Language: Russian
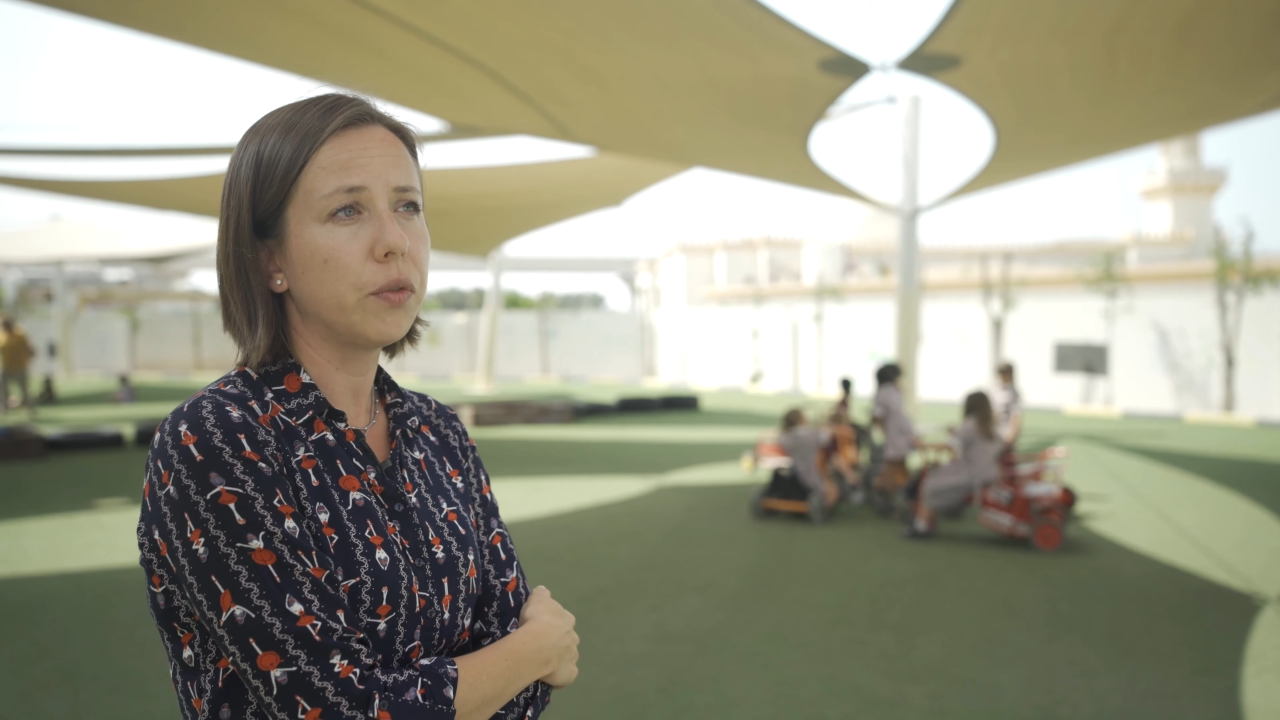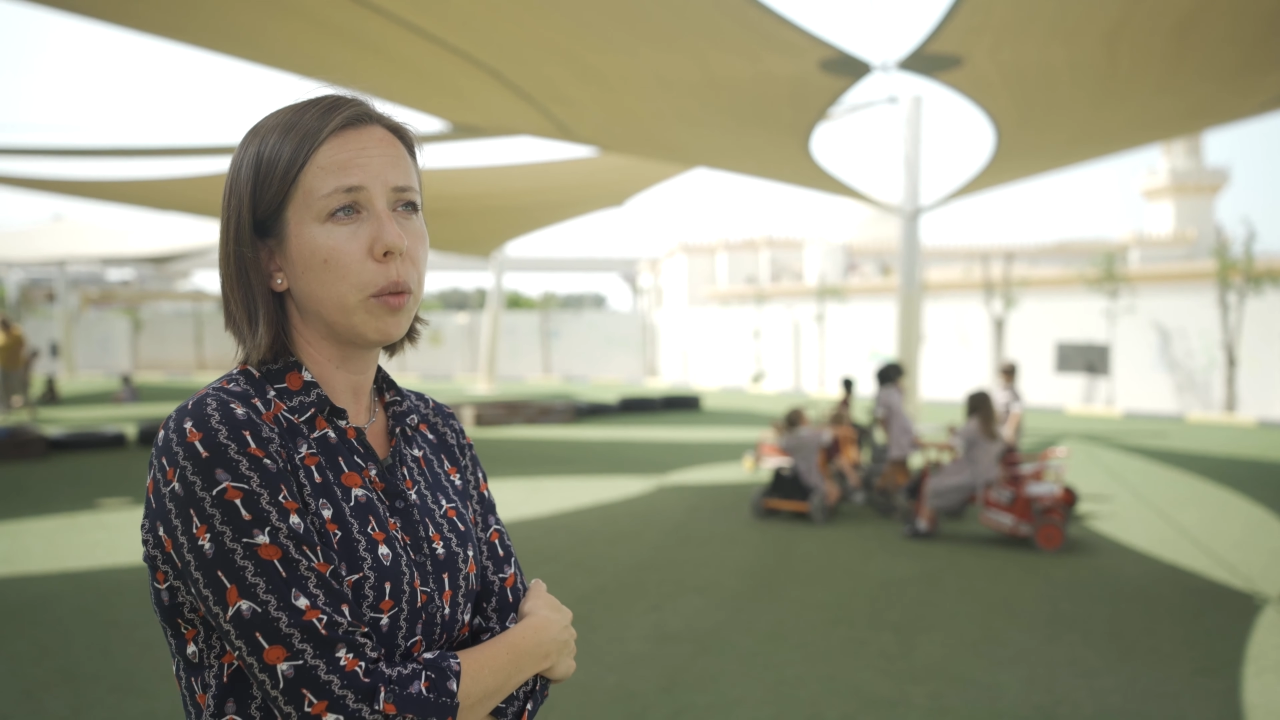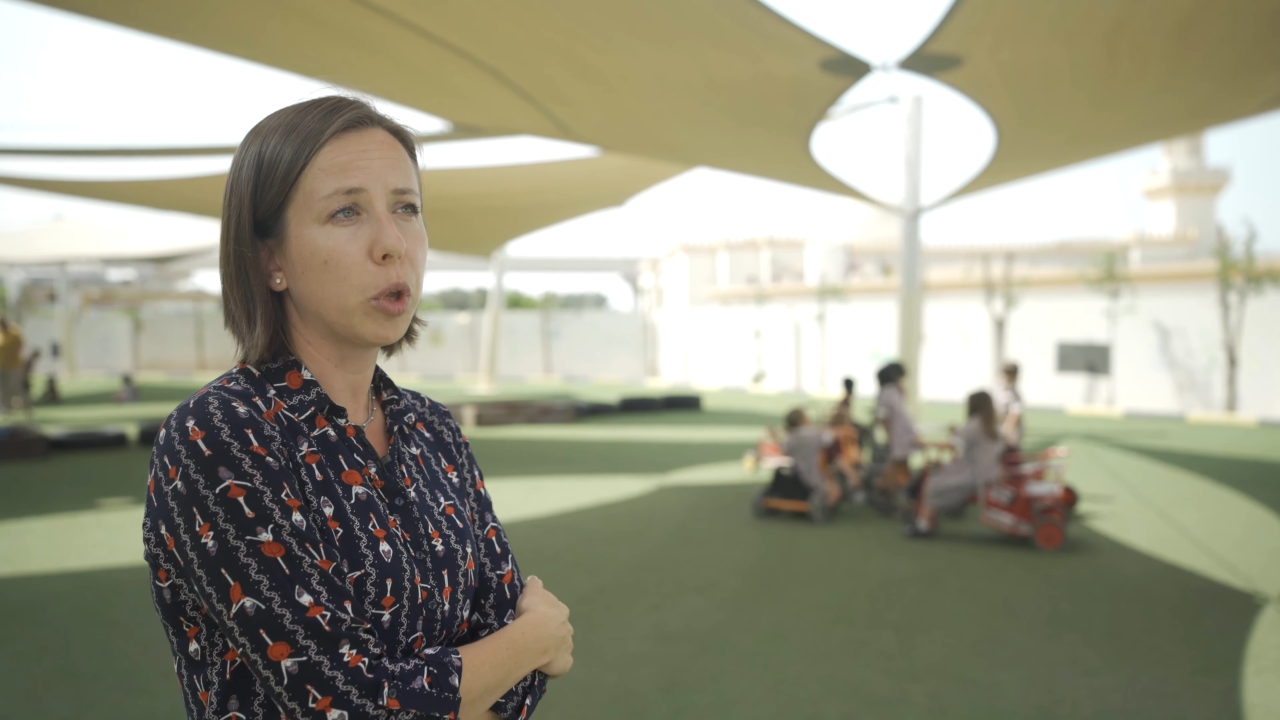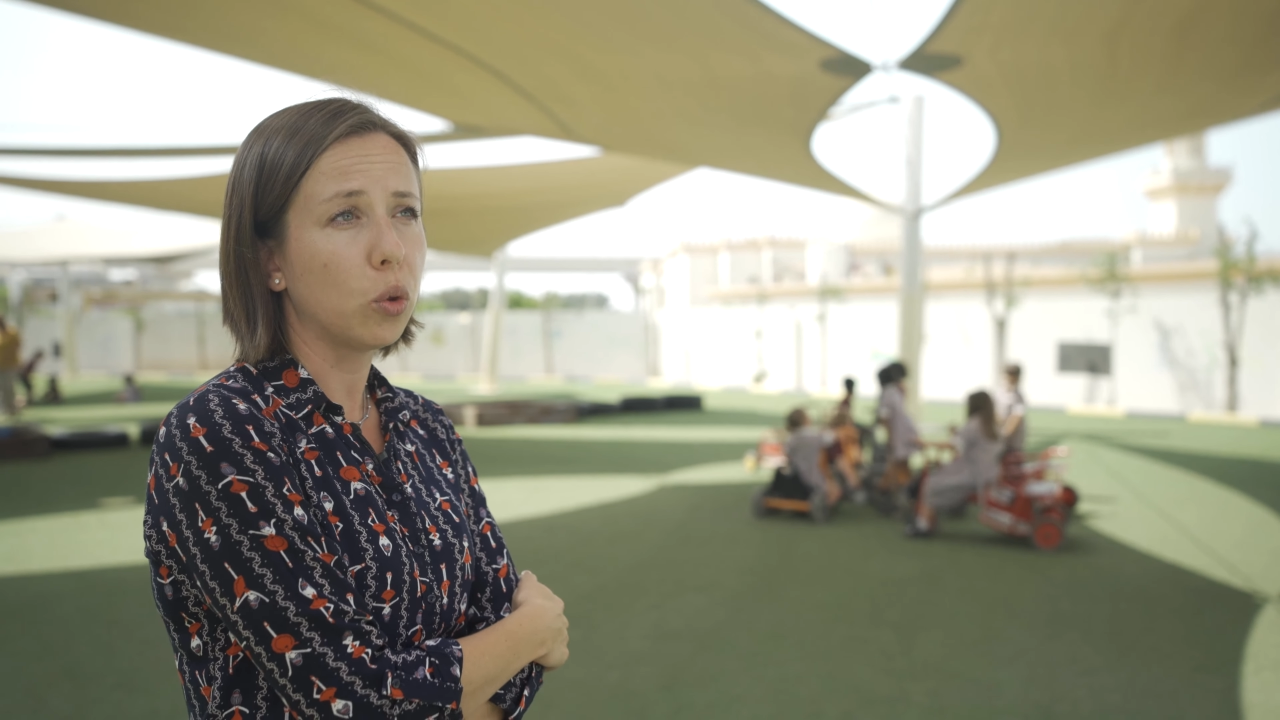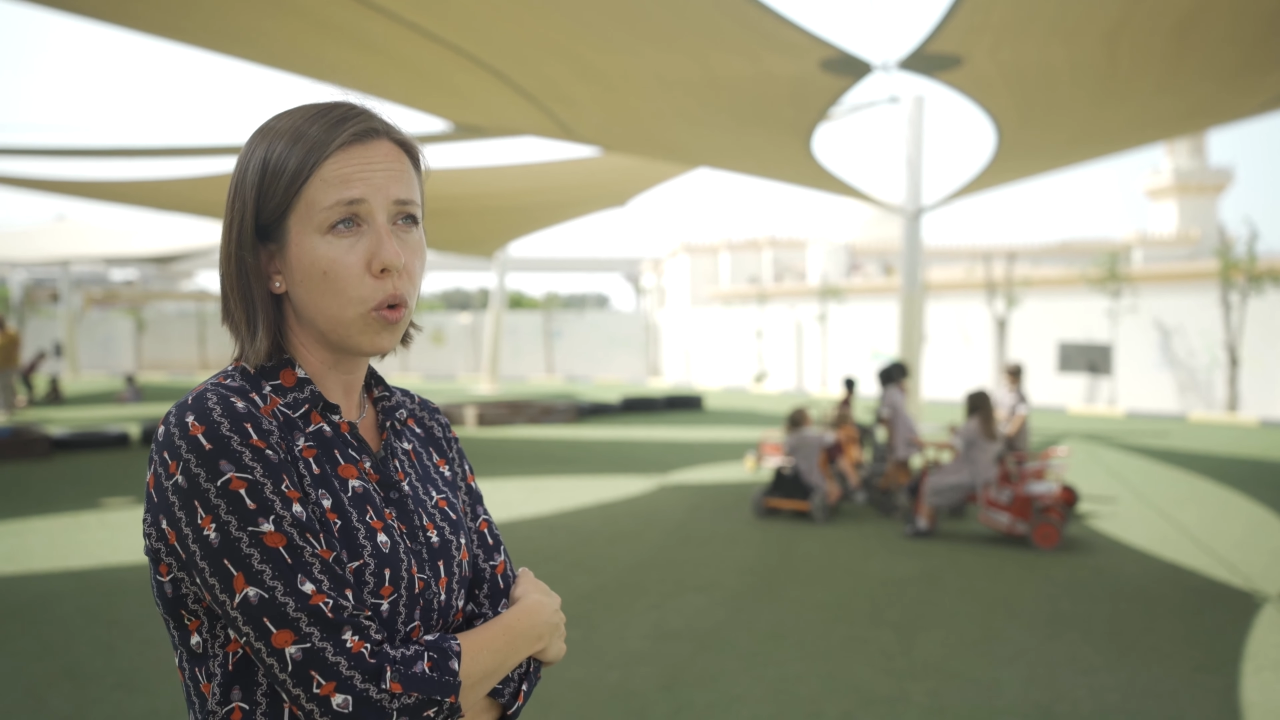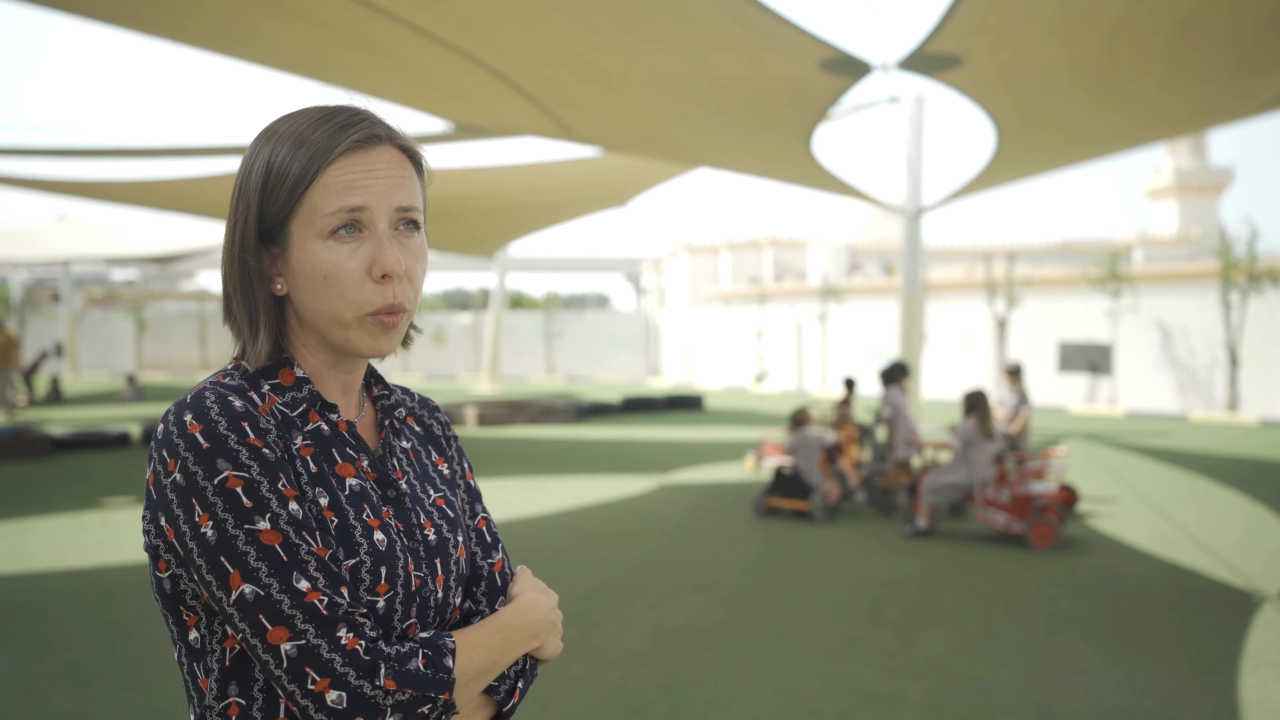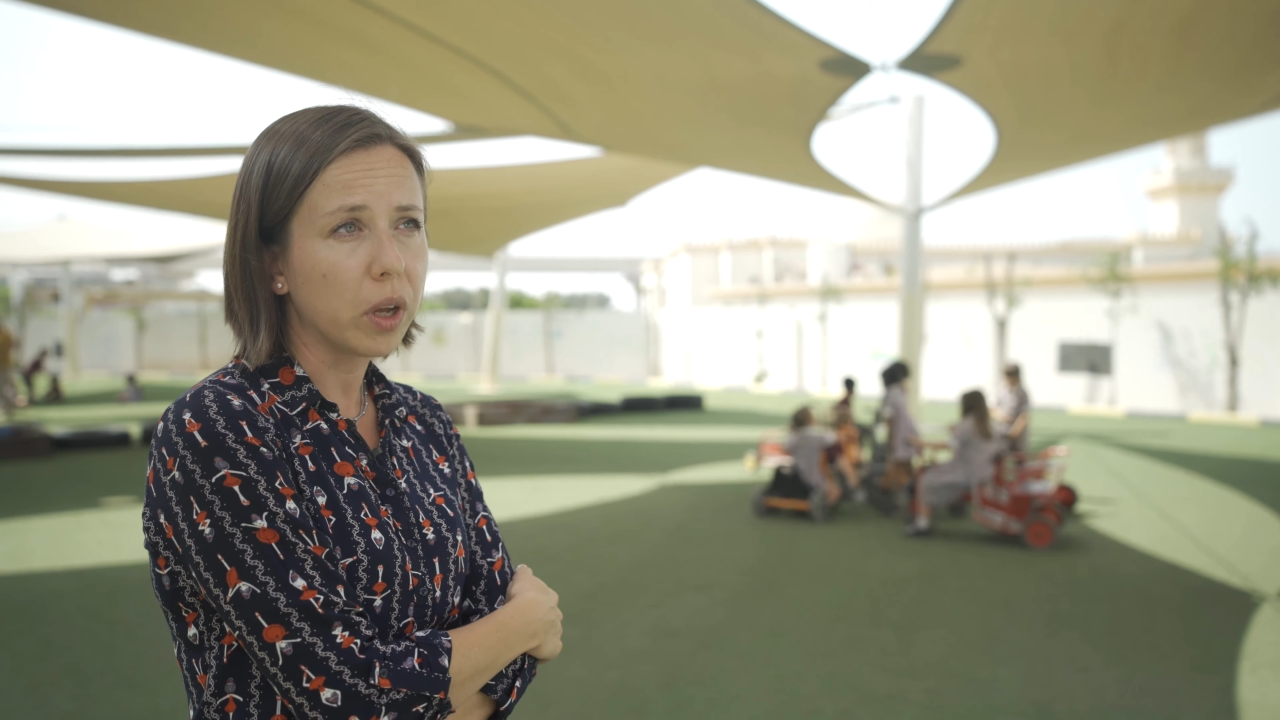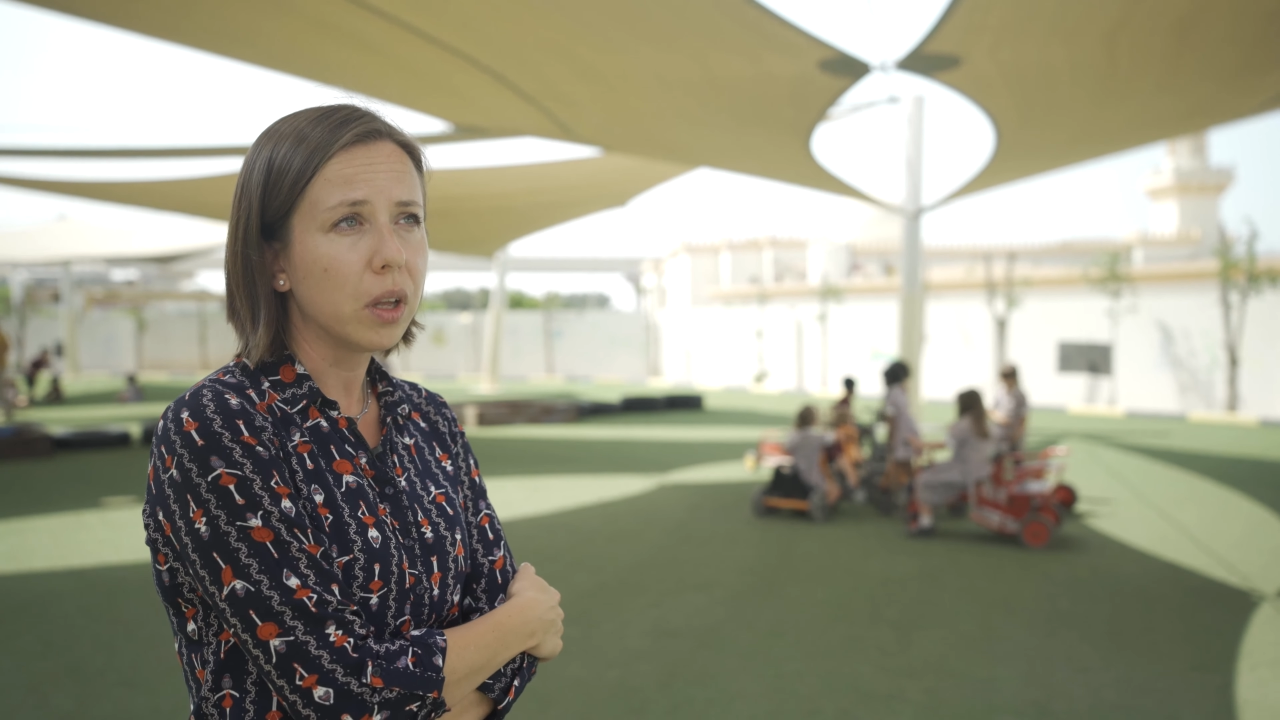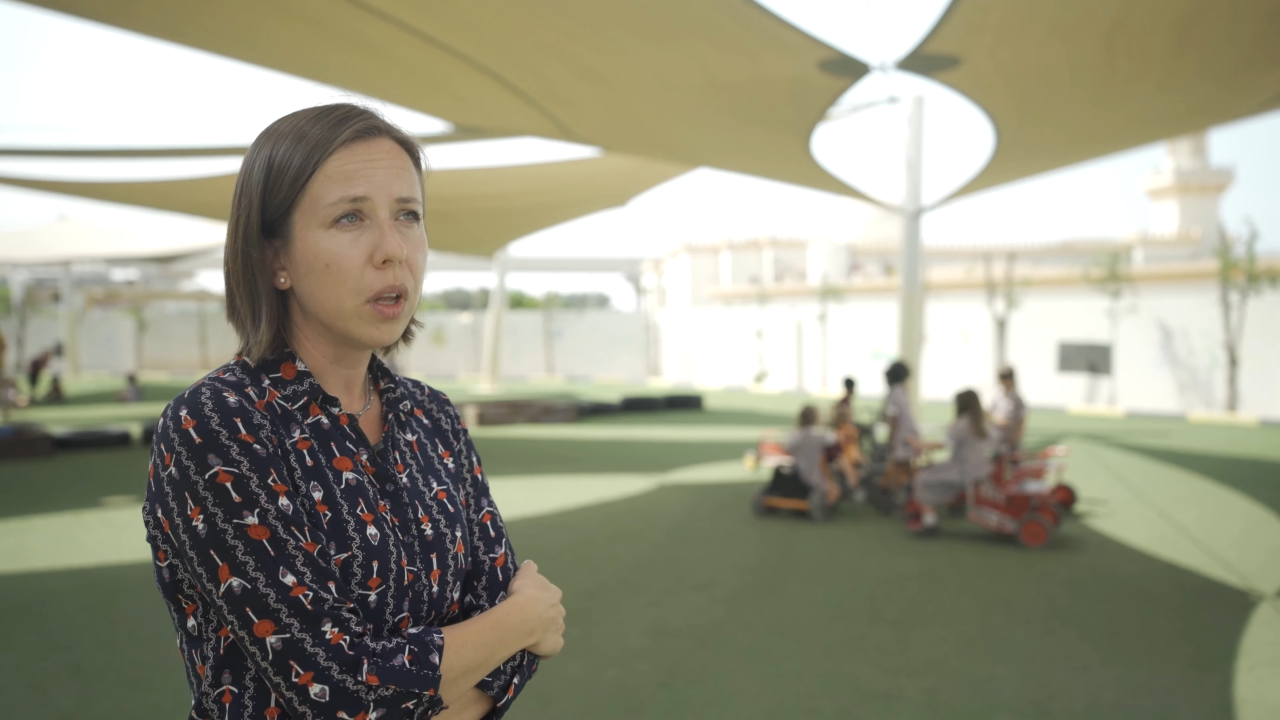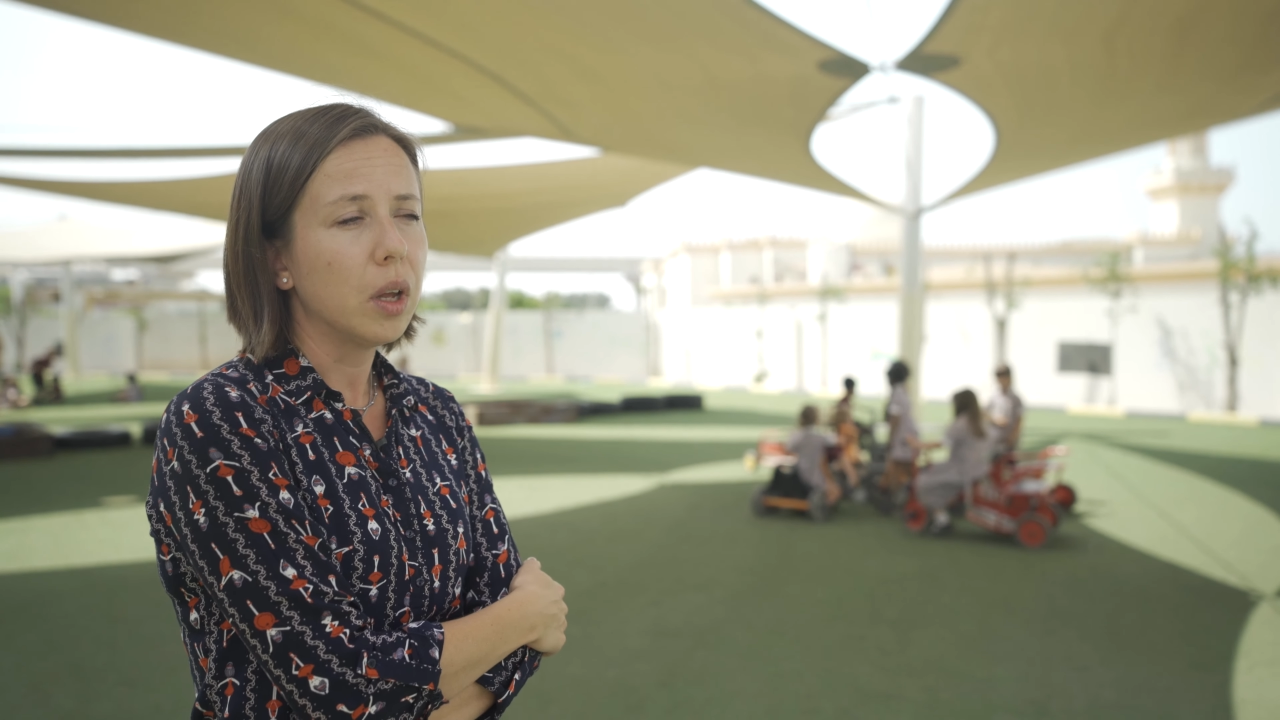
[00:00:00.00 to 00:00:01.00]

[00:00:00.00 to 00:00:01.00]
время дома,